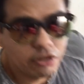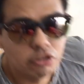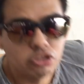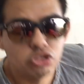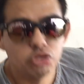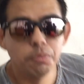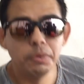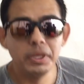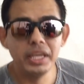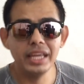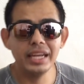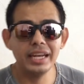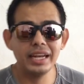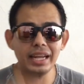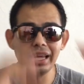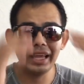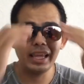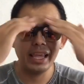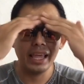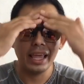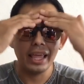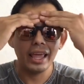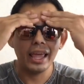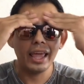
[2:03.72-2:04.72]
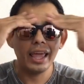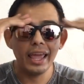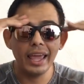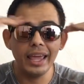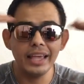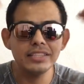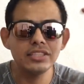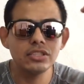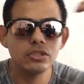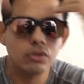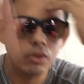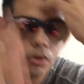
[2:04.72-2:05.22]
nos viene
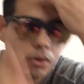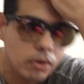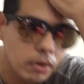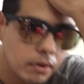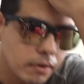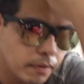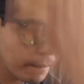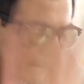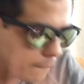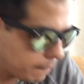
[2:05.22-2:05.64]
esto,